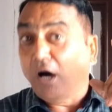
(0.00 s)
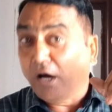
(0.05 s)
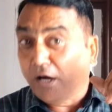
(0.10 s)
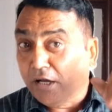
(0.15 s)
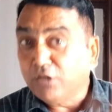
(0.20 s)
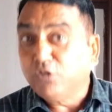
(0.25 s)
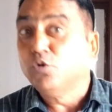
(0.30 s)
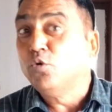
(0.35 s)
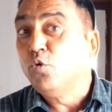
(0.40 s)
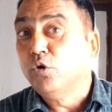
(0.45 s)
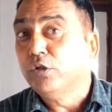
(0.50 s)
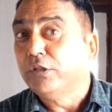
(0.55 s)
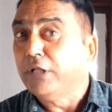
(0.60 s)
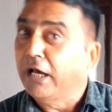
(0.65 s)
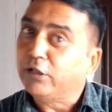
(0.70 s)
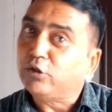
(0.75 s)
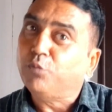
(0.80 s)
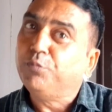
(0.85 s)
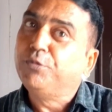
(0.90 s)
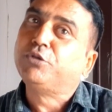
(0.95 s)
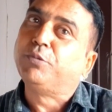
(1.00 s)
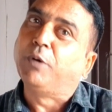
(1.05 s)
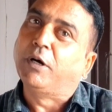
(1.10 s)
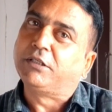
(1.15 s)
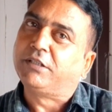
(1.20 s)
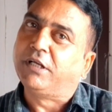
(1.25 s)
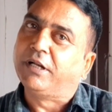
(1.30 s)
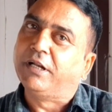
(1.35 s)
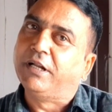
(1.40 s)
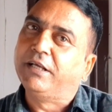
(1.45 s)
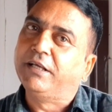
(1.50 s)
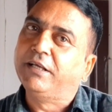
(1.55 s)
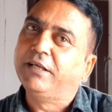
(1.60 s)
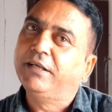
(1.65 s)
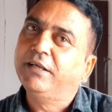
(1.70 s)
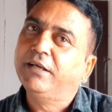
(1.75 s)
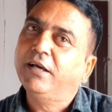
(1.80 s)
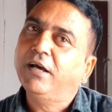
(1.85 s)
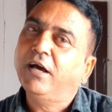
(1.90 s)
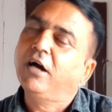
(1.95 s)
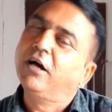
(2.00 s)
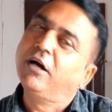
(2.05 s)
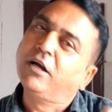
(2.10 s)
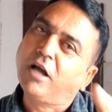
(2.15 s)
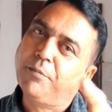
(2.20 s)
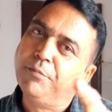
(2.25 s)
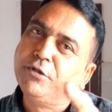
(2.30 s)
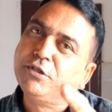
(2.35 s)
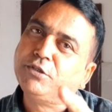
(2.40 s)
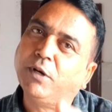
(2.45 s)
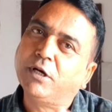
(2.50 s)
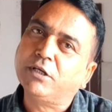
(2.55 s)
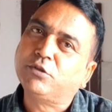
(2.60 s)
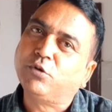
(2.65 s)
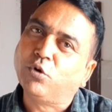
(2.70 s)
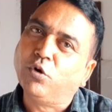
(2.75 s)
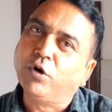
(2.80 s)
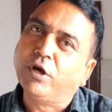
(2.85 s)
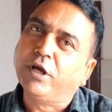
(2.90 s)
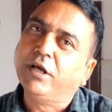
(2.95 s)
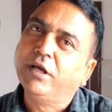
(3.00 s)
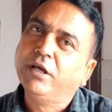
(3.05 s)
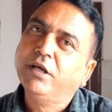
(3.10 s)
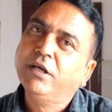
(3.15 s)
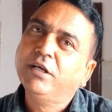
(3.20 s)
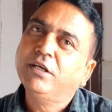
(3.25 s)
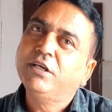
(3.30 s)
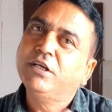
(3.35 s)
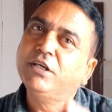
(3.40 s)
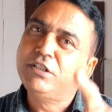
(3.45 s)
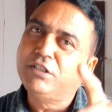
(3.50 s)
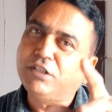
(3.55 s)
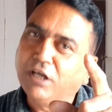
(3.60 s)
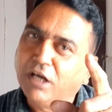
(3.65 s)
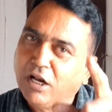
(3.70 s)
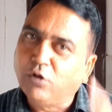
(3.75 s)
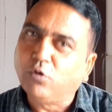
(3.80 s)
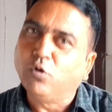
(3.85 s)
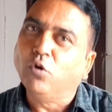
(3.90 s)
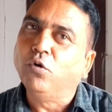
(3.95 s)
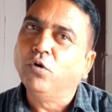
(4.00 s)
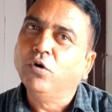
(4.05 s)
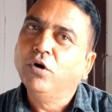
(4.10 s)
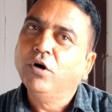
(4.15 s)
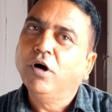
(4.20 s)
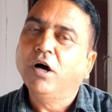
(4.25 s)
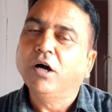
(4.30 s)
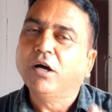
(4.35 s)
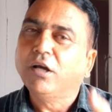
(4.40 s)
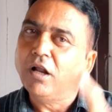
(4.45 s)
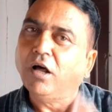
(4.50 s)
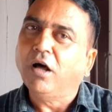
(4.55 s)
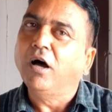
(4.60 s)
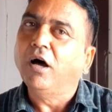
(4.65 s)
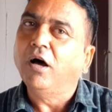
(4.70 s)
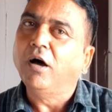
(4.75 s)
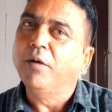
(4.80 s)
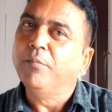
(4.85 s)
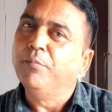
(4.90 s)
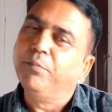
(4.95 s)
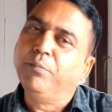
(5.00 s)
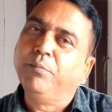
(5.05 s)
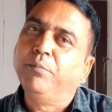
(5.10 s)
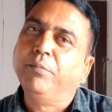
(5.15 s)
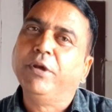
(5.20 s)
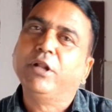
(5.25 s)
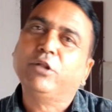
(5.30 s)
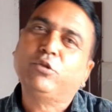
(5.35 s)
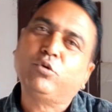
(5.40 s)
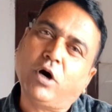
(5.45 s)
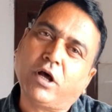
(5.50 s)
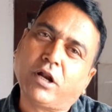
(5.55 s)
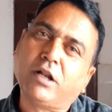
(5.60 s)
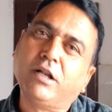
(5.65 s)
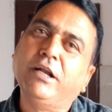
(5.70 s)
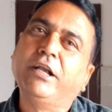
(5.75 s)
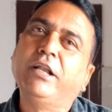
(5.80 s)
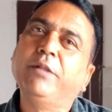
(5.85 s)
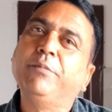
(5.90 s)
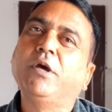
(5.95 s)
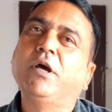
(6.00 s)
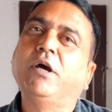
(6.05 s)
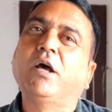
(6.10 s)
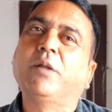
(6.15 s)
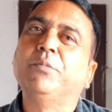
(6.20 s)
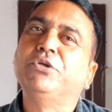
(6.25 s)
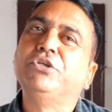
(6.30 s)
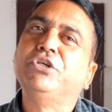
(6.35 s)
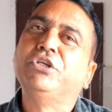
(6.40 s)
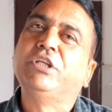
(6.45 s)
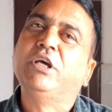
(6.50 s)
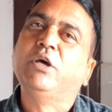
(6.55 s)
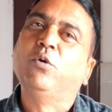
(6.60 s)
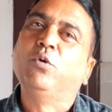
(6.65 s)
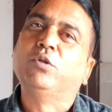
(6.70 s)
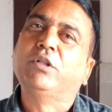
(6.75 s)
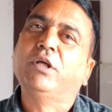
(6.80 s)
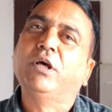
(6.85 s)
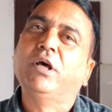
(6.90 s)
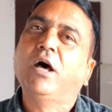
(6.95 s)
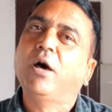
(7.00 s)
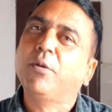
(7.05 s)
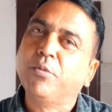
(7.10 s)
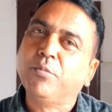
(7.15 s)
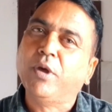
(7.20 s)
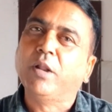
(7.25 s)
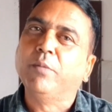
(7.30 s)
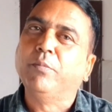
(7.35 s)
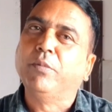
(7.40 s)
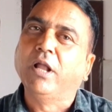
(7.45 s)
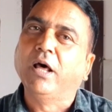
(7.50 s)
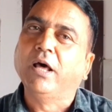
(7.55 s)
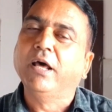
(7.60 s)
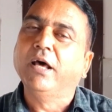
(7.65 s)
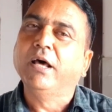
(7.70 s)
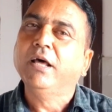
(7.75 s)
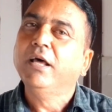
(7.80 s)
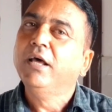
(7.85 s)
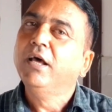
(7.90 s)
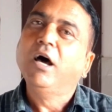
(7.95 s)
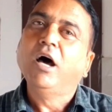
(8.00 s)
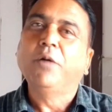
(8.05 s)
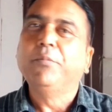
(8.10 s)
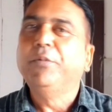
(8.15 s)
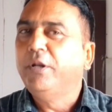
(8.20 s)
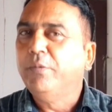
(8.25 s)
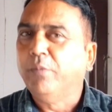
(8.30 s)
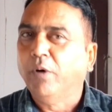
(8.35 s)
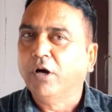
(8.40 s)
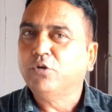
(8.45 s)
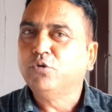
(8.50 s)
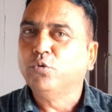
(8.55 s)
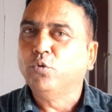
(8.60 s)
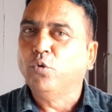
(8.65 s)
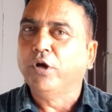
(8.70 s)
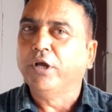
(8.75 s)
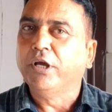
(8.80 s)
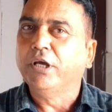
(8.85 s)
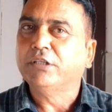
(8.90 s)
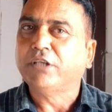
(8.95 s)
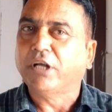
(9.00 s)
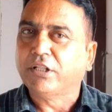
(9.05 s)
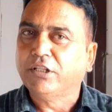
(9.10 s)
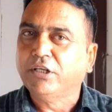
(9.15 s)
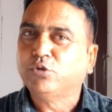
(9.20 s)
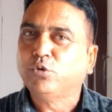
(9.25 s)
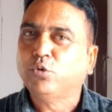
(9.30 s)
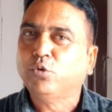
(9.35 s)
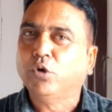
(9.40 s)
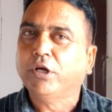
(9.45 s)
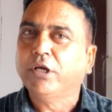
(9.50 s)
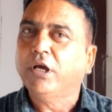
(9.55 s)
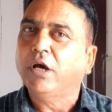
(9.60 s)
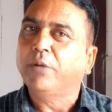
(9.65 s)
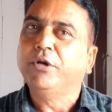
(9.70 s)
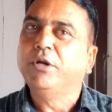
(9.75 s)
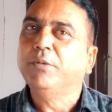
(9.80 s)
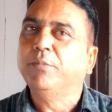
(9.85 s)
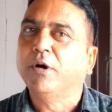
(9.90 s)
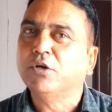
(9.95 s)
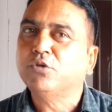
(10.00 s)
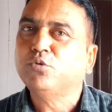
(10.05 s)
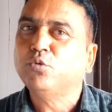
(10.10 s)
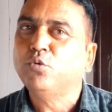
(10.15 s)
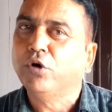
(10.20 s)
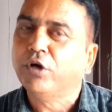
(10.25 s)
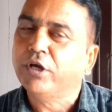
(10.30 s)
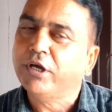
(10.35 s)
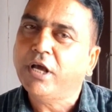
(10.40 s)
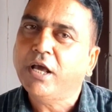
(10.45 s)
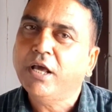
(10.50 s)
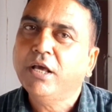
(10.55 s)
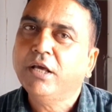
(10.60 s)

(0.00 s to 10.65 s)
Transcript: अगर ज़रूरत है तो विश्वास करने की अगर आप विश्वास करोगे इस तेल को अगर मेरे तो हर रिलेटिव के घर में ये तेल होता है अभी मैंने बनाया है अभी डिमांड शुरू हो गई है सर्दियाँ शुरू हो गई हैं अभी डिमांड शुरू हो गई है